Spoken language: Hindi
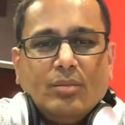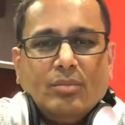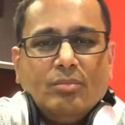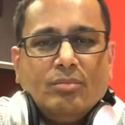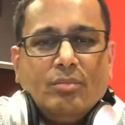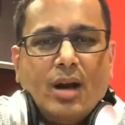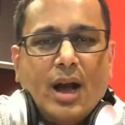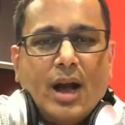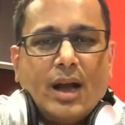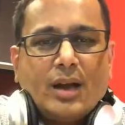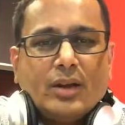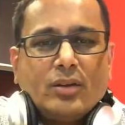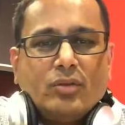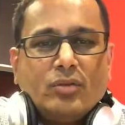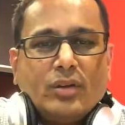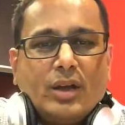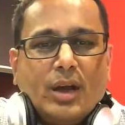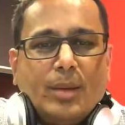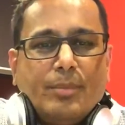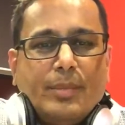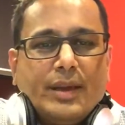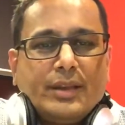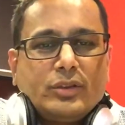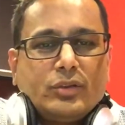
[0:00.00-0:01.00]
मांग
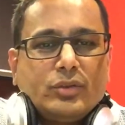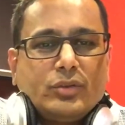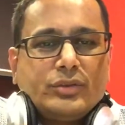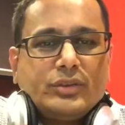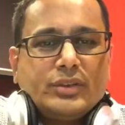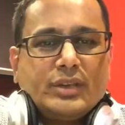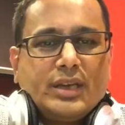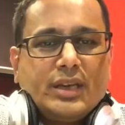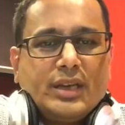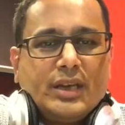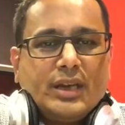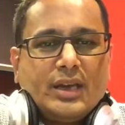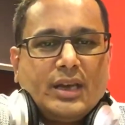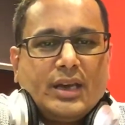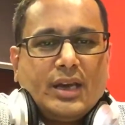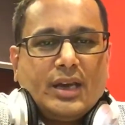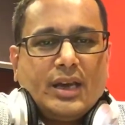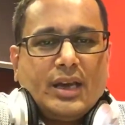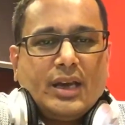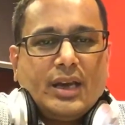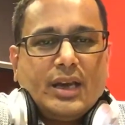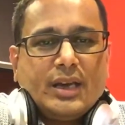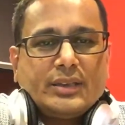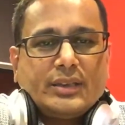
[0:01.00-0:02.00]
लूंगा मैं तुझे
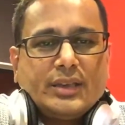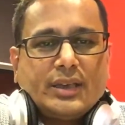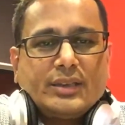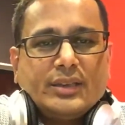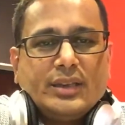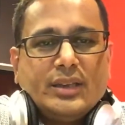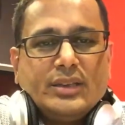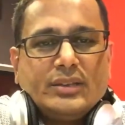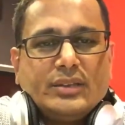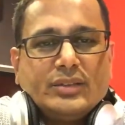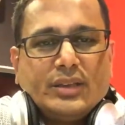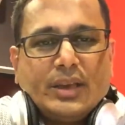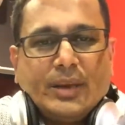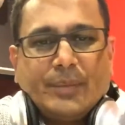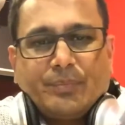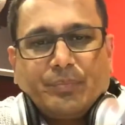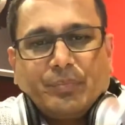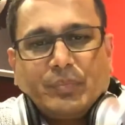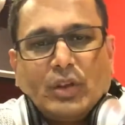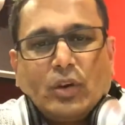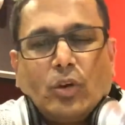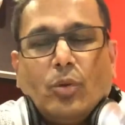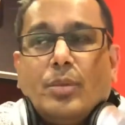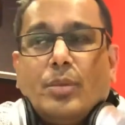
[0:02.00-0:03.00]
तकदीर से
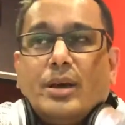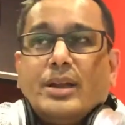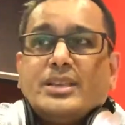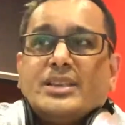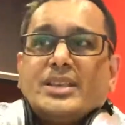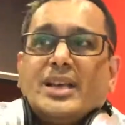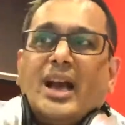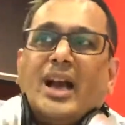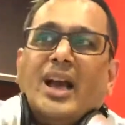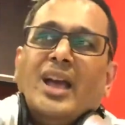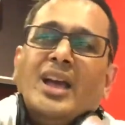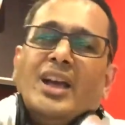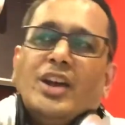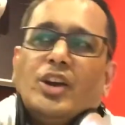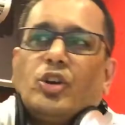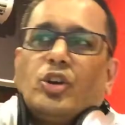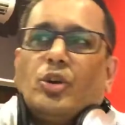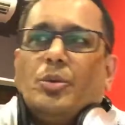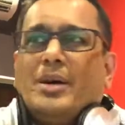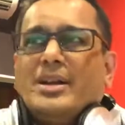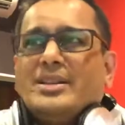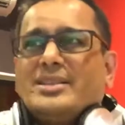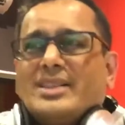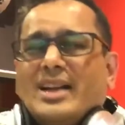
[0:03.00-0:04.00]
रोमांस का
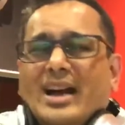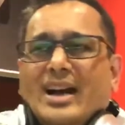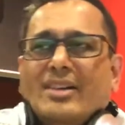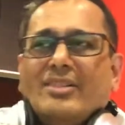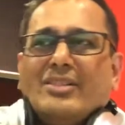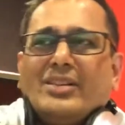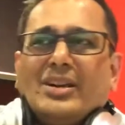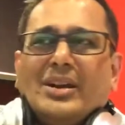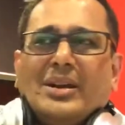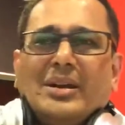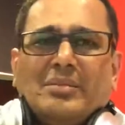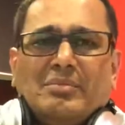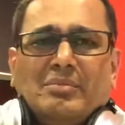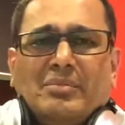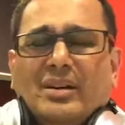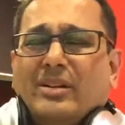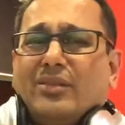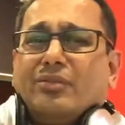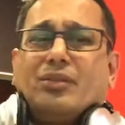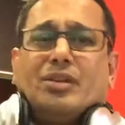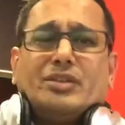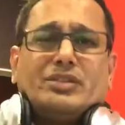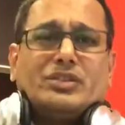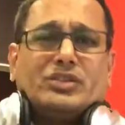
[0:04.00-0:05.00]
रोमांस का और
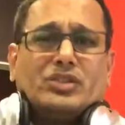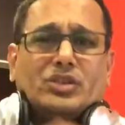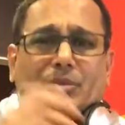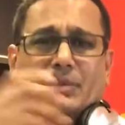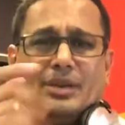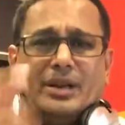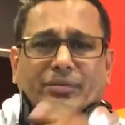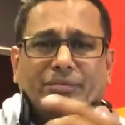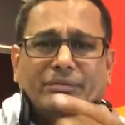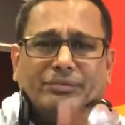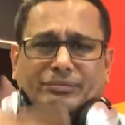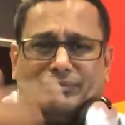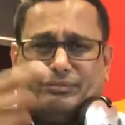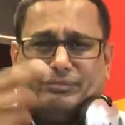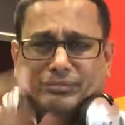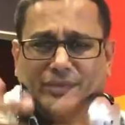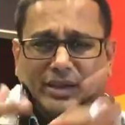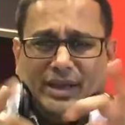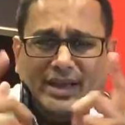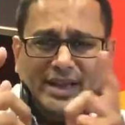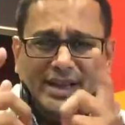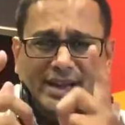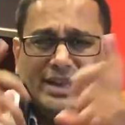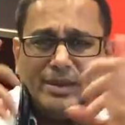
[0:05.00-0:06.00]
ऑफकोर्स सो मेनी
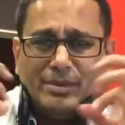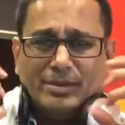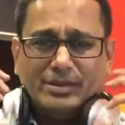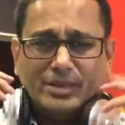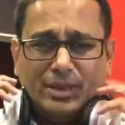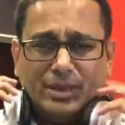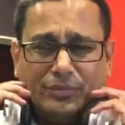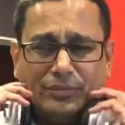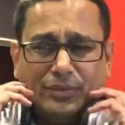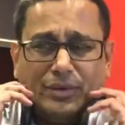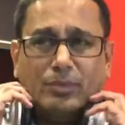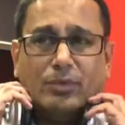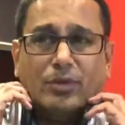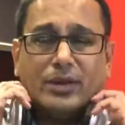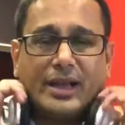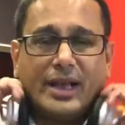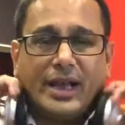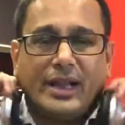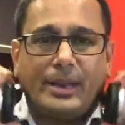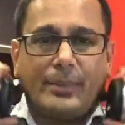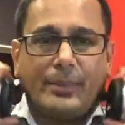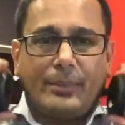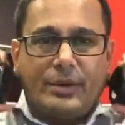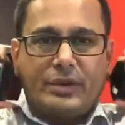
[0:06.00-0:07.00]
एक घंटे में सब फिल्मों के
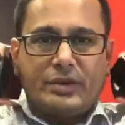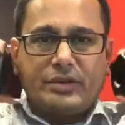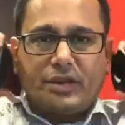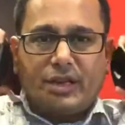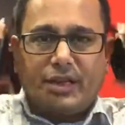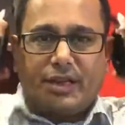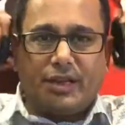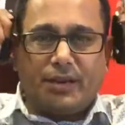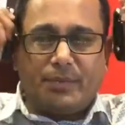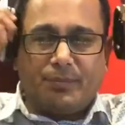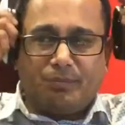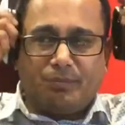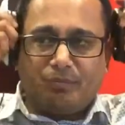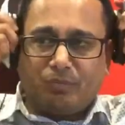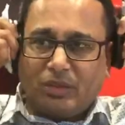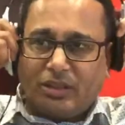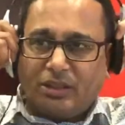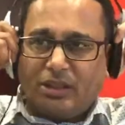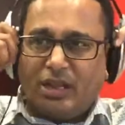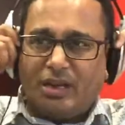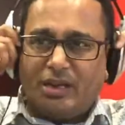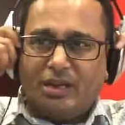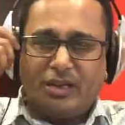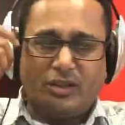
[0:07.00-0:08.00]
गाने पेश करेंगे
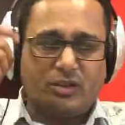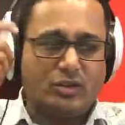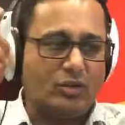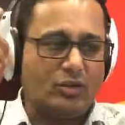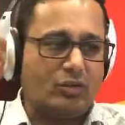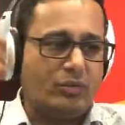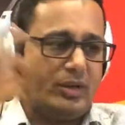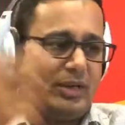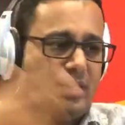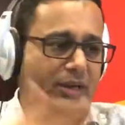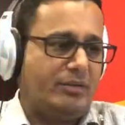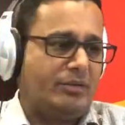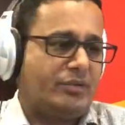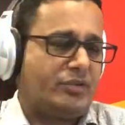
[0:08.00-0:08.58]
नलिनी तो विल